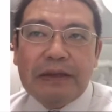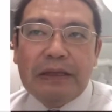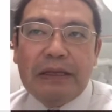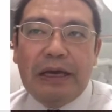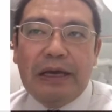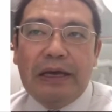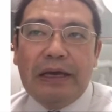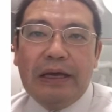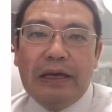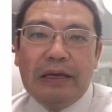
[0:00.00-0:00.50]

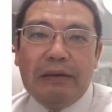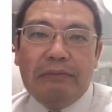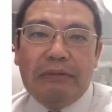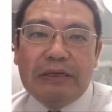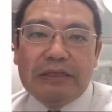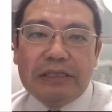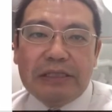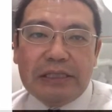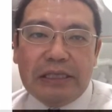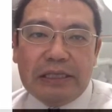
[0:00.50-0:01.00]
えーま
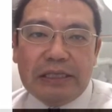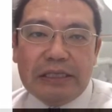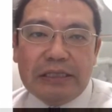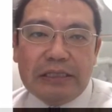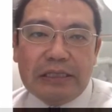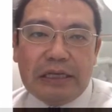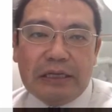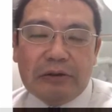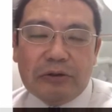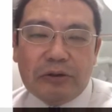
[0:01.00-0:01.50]
あ、実際で
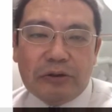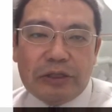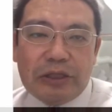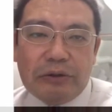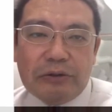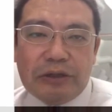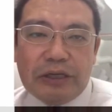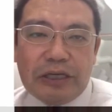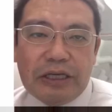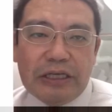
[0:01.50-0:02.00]
あの女性
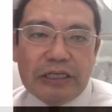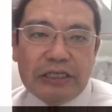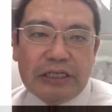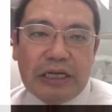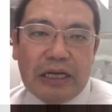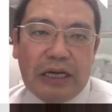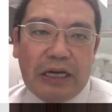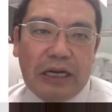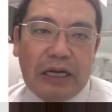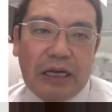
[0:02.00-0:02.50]
の経営
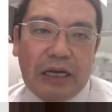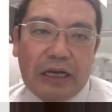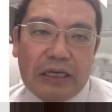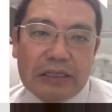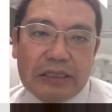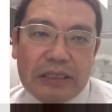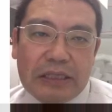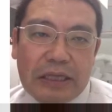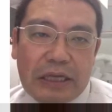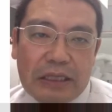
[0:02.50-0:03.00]
者
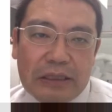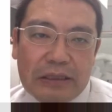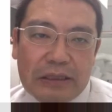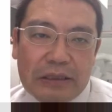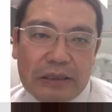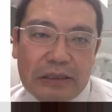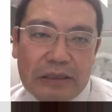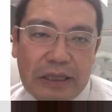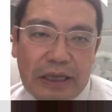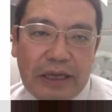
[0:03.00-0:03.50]
さ
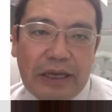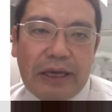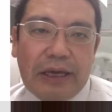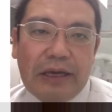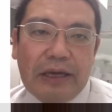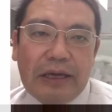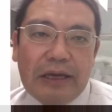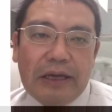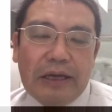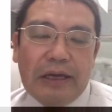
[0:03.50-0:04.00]
ん
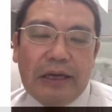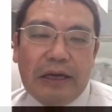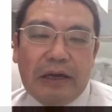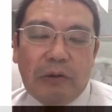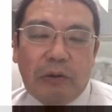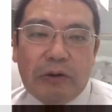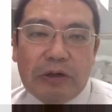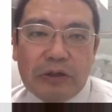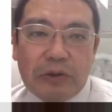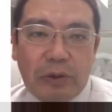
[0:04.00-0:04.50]
で、
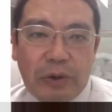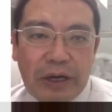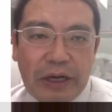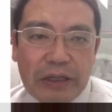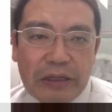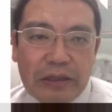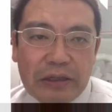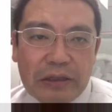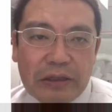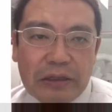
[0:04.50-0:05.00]
えー、億超
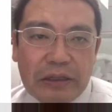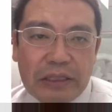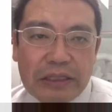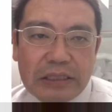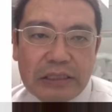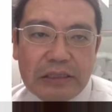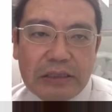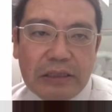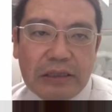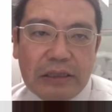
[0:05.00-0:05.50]
えって、
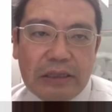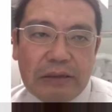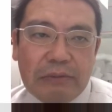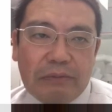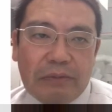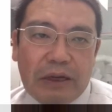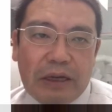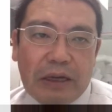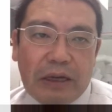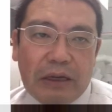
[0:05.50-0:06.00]

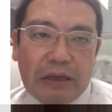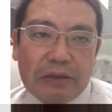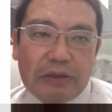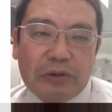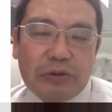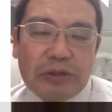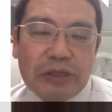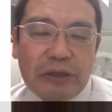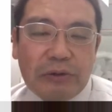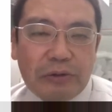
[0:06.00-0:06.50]
まあ、
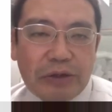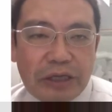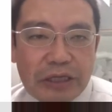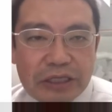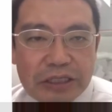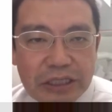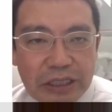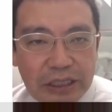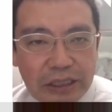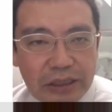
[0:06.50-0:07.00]
女性の経
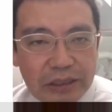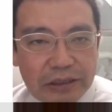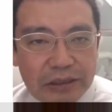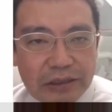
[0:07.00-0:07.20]
営者